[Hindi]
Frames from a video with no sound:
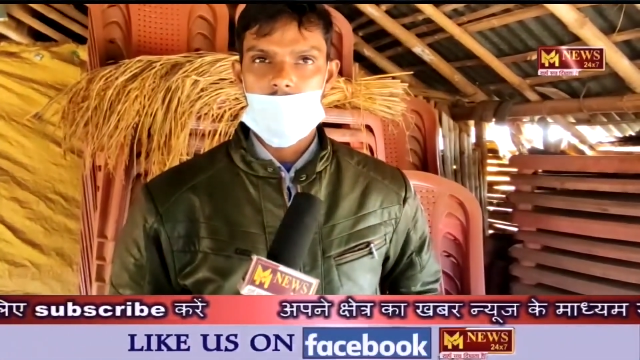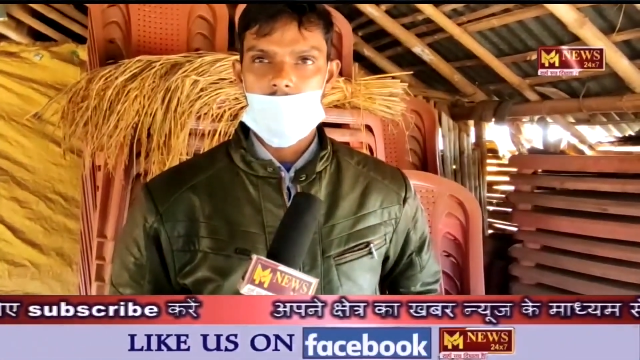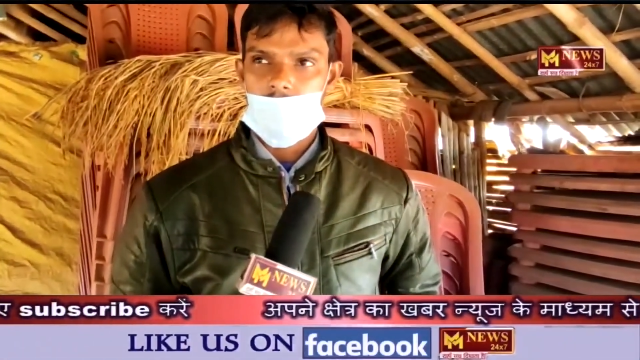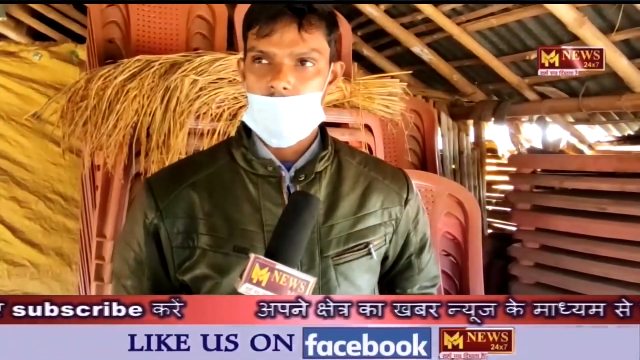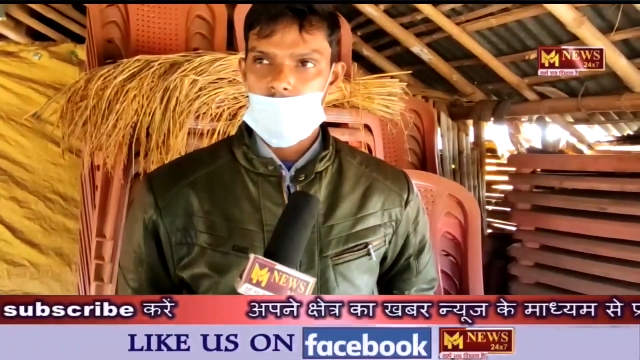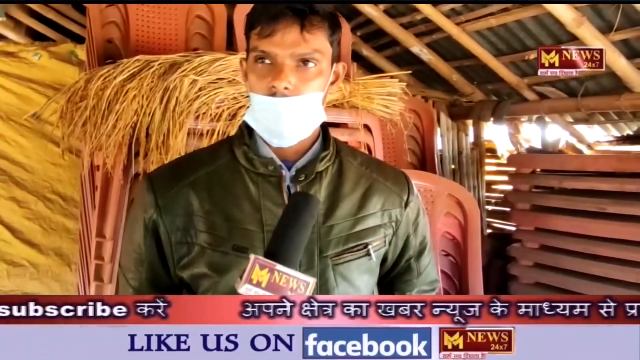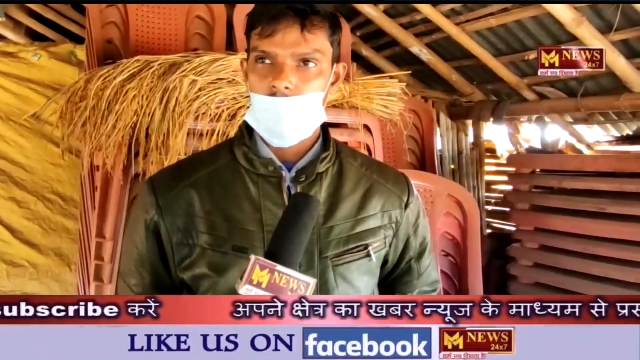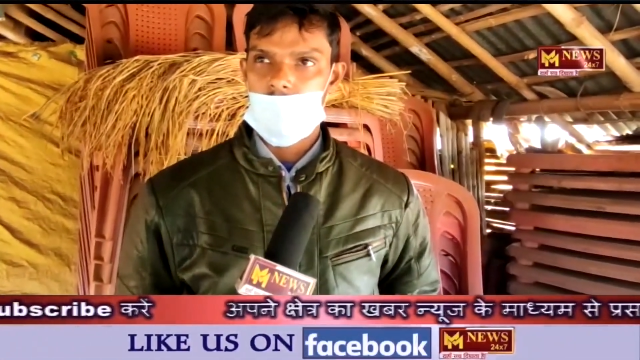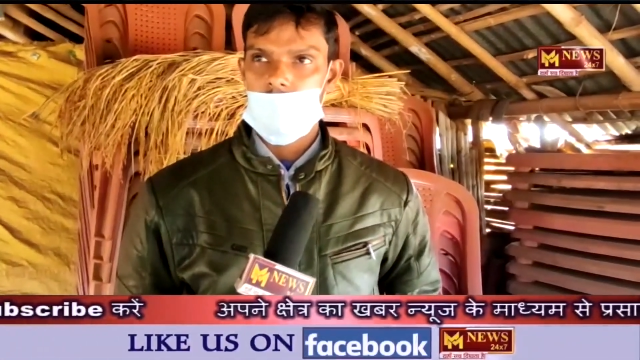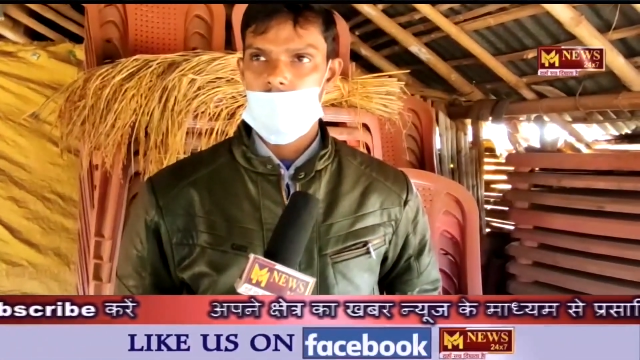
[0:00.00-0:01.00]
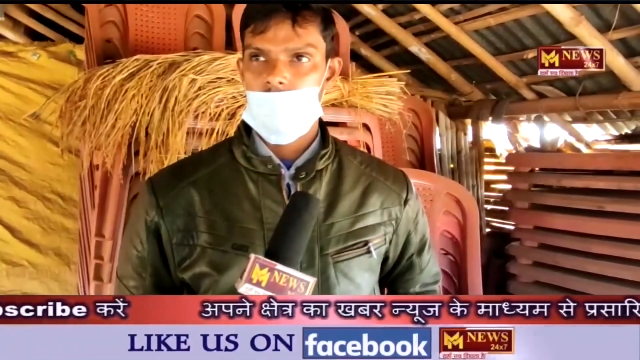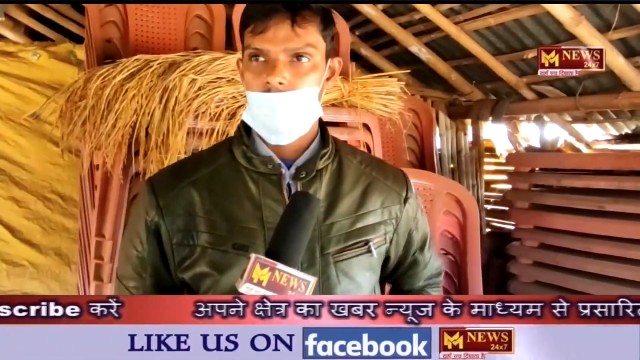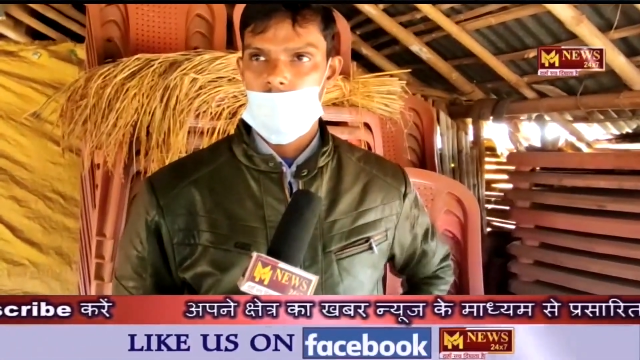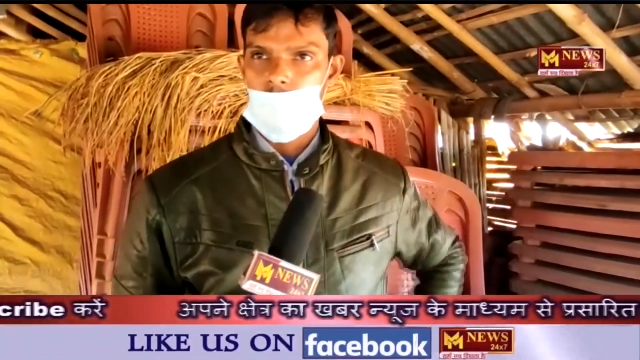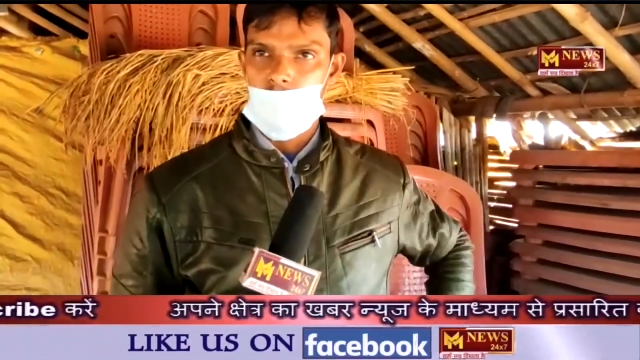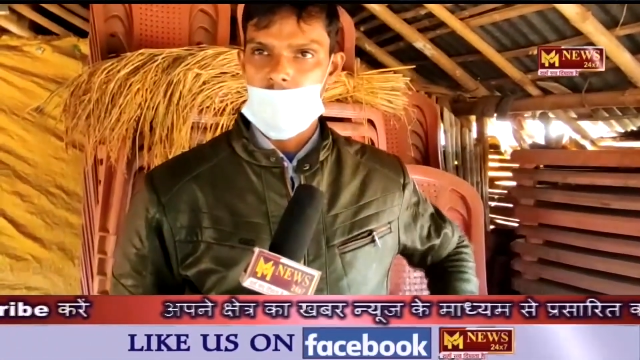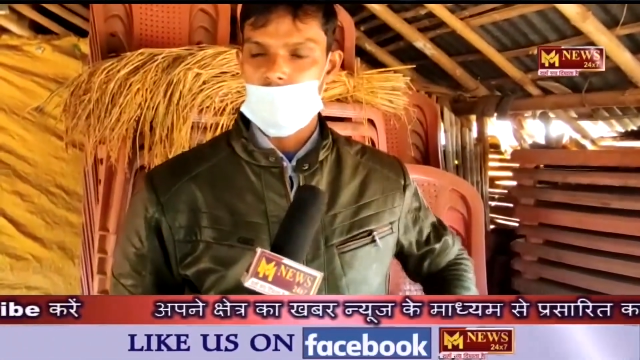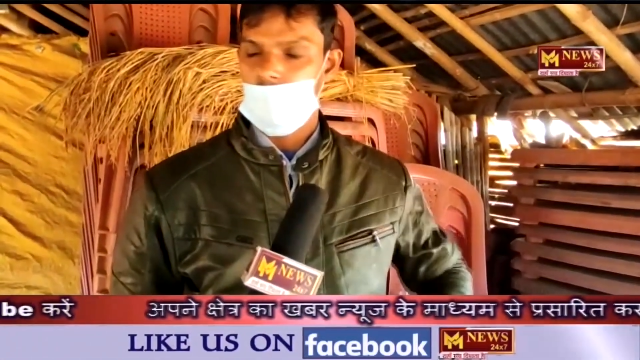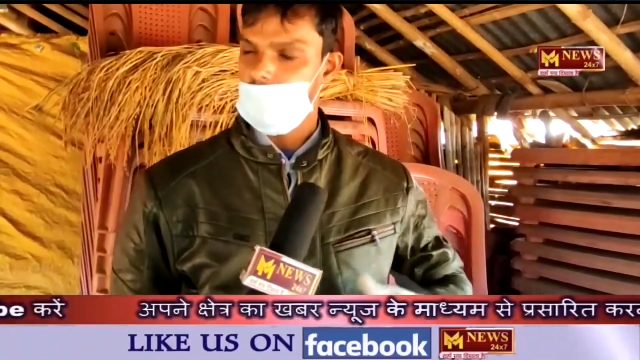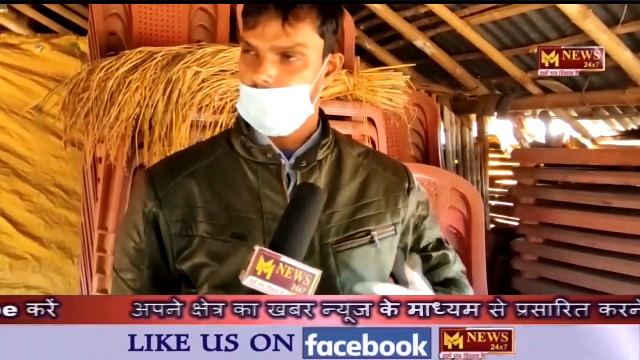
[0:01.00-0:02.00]
जनरली हम लोग होम
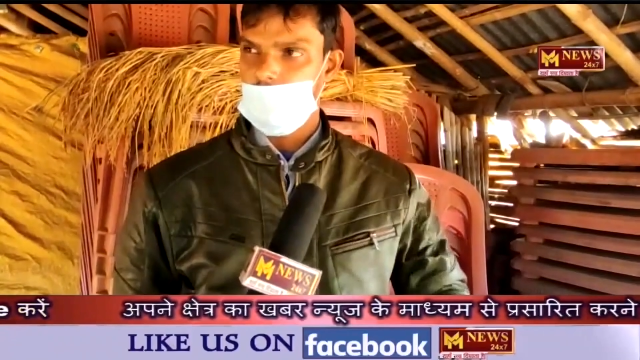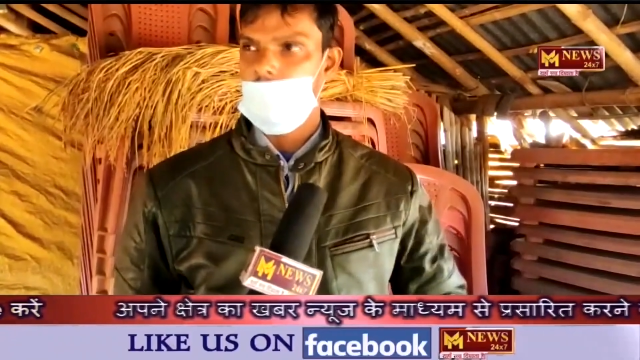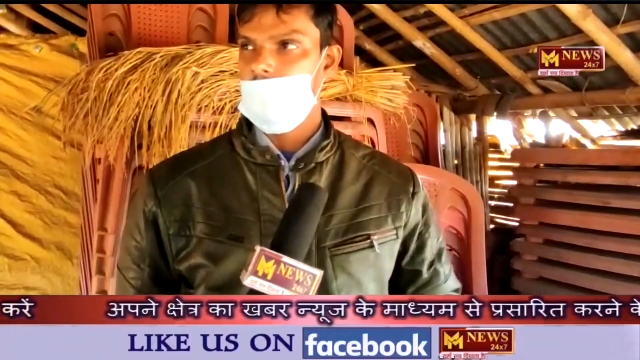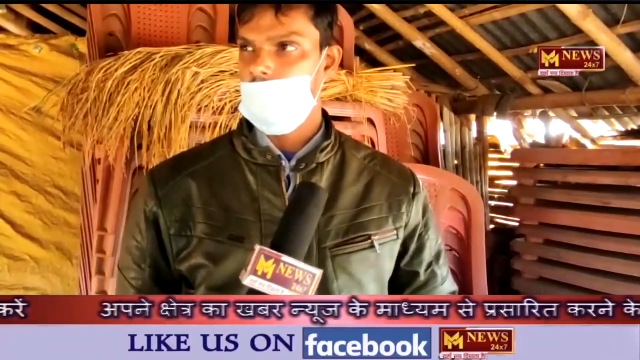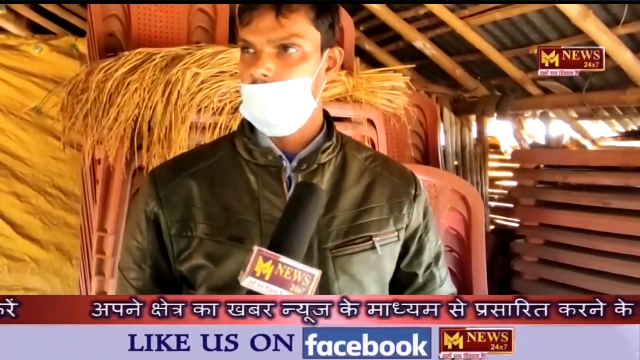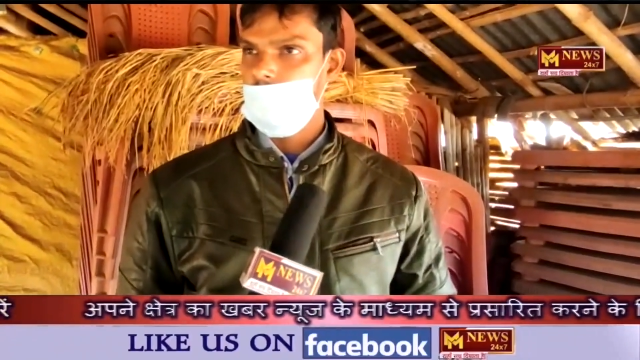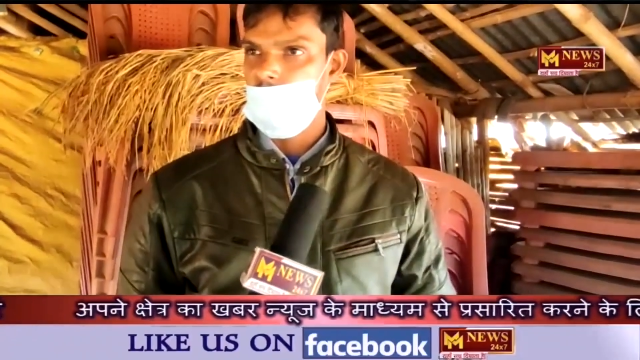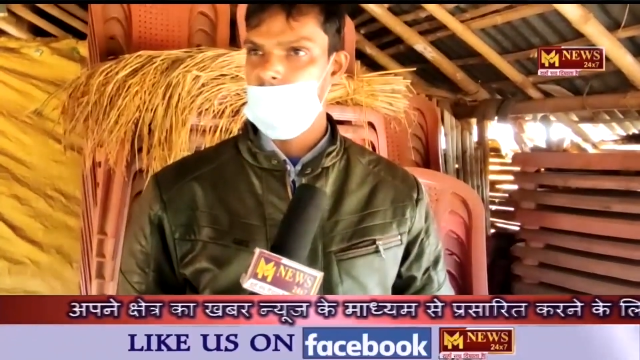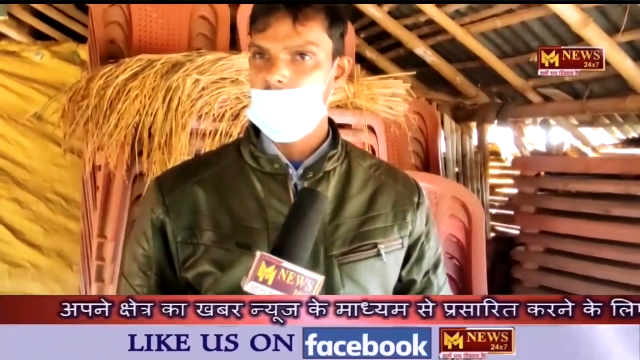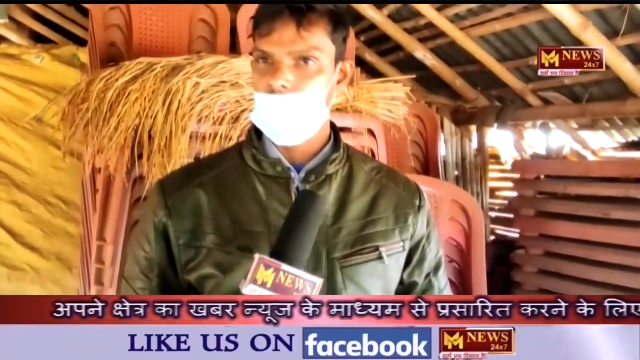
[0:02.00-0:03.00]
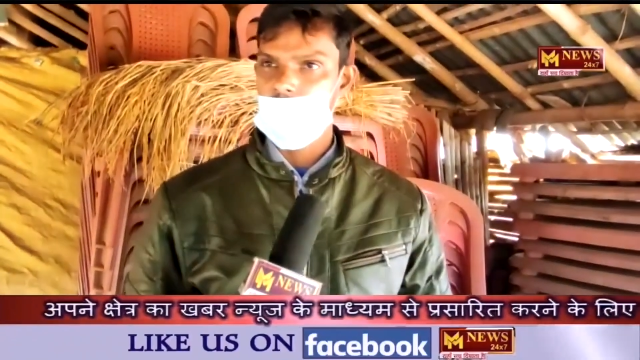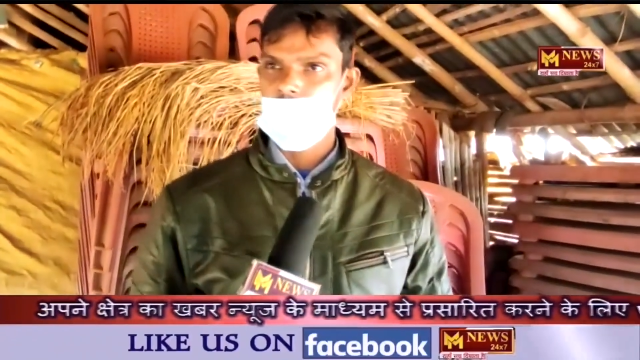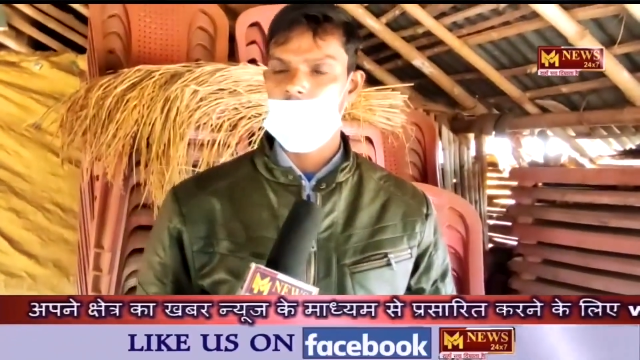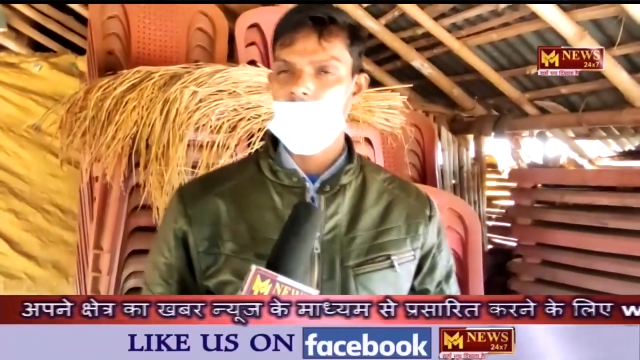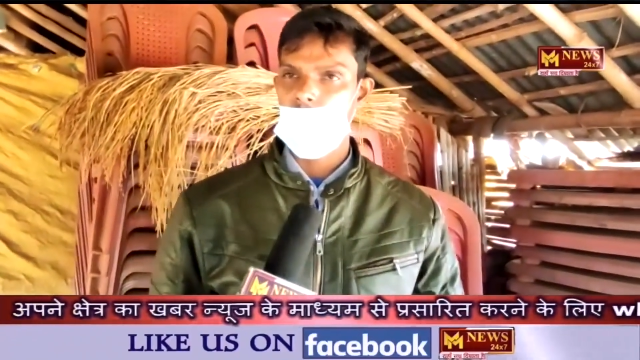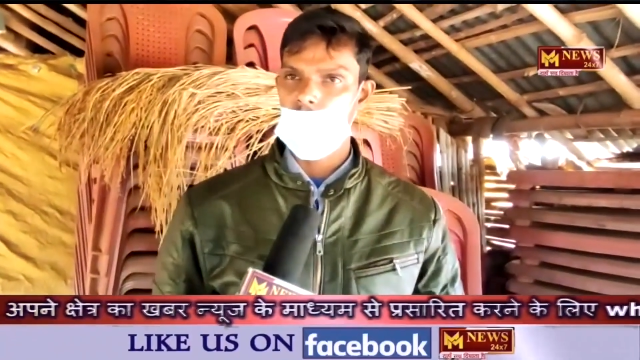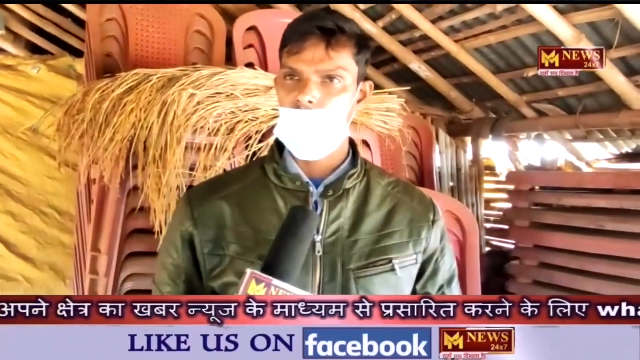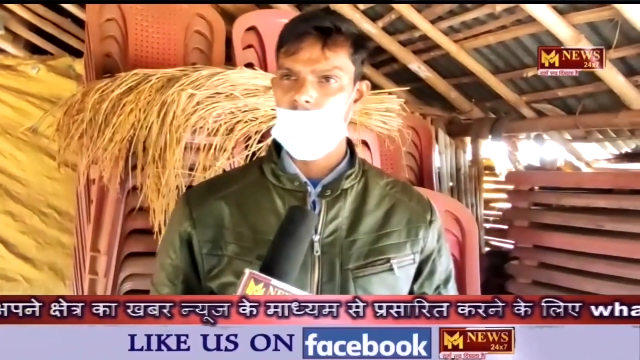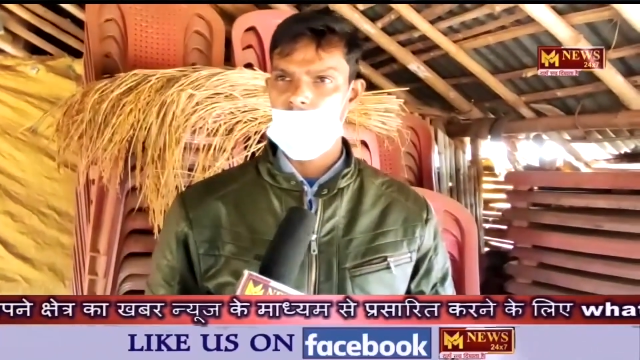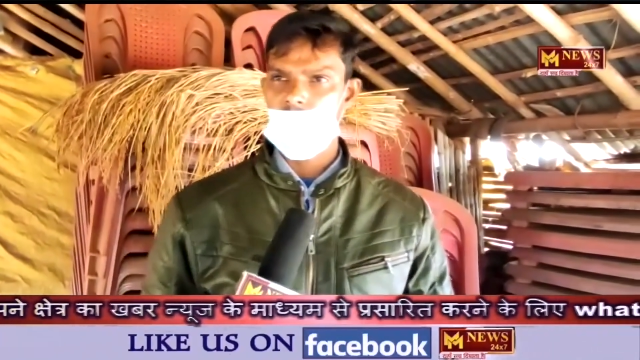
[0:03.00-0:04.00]
आइसोलेशन कराते हैं होम आइसोलेशन का
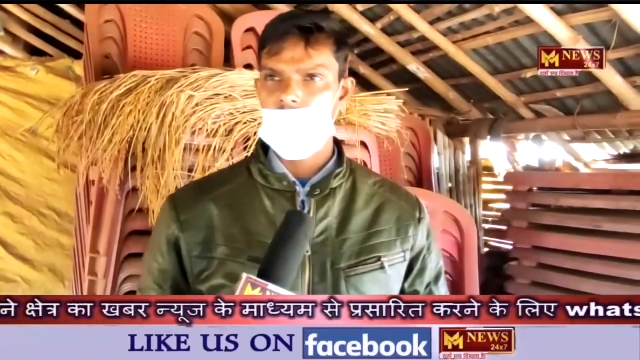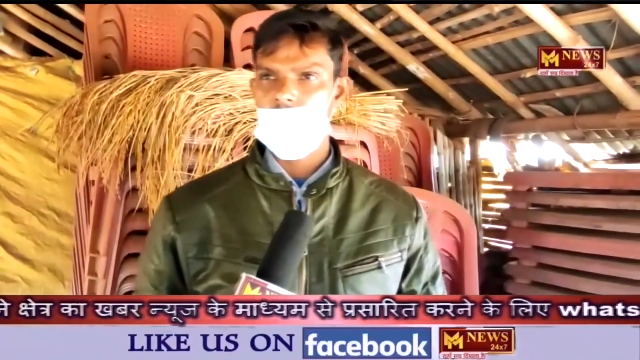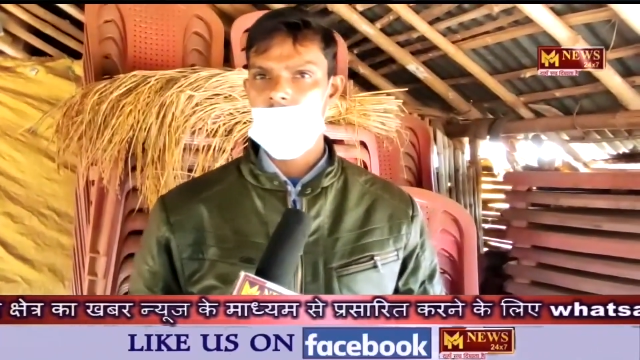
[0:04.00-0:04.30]
फॉर्म भरवाते